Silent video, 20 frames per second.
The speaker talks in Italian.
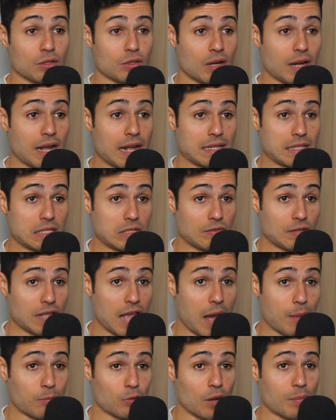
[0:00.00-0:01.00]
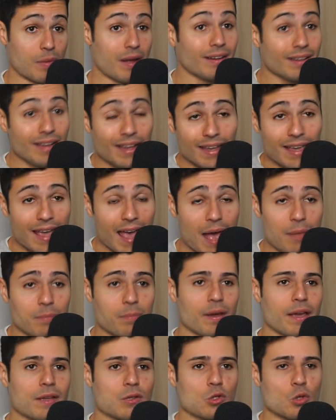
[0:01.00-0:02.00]
ragazzi, vediamo la market
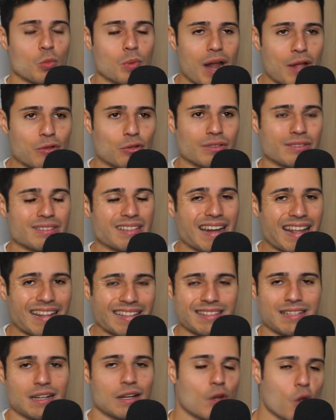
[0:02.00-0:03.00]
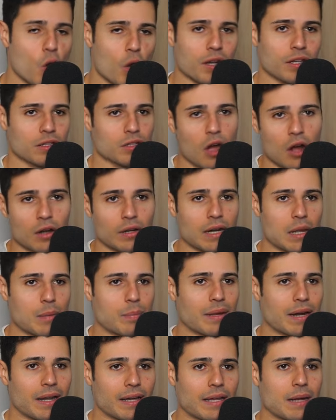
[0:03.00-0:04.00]
cap che ha superato i 3 trilioni di dollari
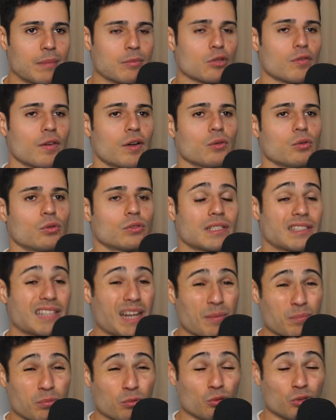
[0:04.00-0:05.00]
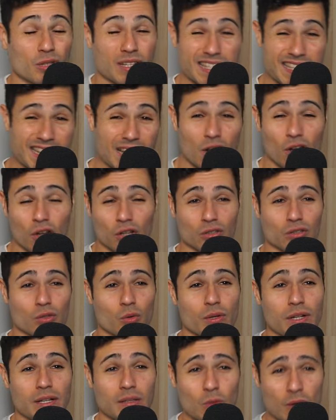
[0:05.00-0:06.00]
per le criptovalute, 3.08,
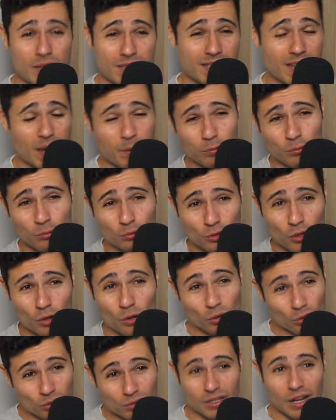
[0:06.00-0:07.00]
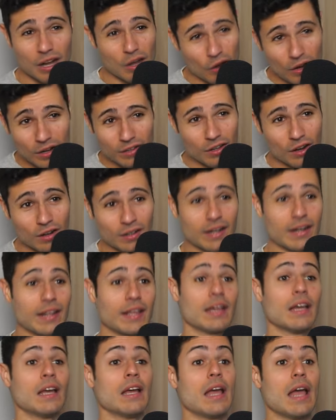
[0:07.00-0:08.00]
quindi quasi 3.1 trilioni di dollari.
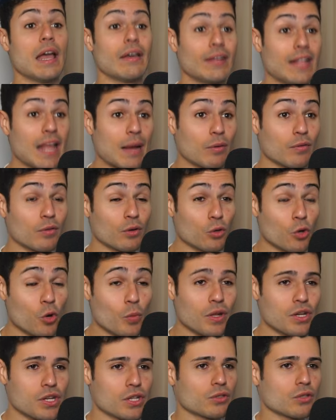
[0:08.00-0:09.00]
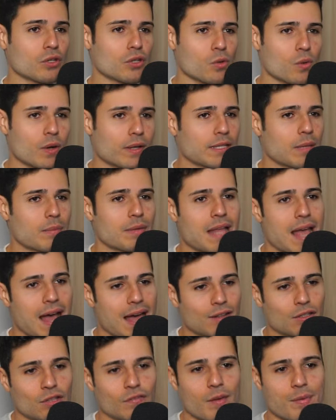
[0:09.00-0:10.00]
Vediamo i volumi, 150
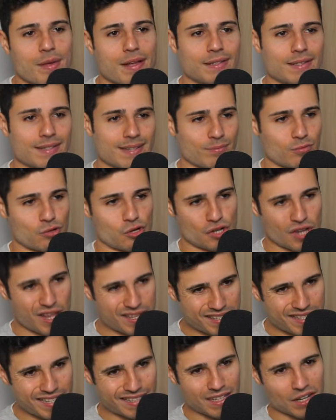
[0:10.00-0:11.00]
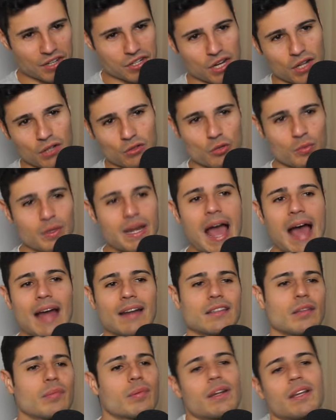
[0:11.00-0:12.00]
miliardi, ovviamente siamo scesi da 300
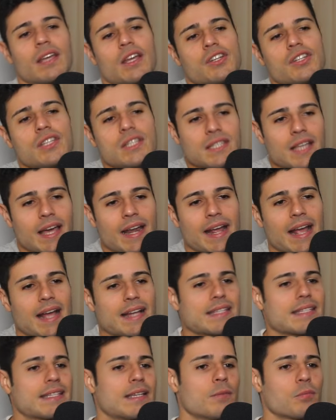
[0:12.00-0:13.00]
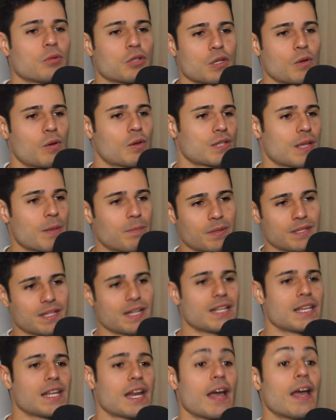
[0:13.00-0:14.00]
miliardi perché ci sta, ragazzi, non possiamo sempre
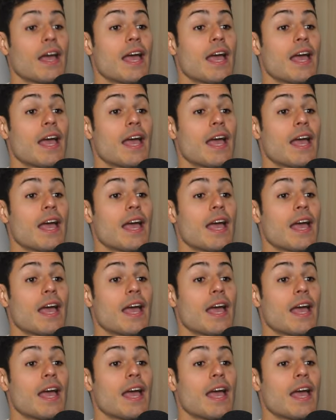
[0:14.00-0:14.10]
salire.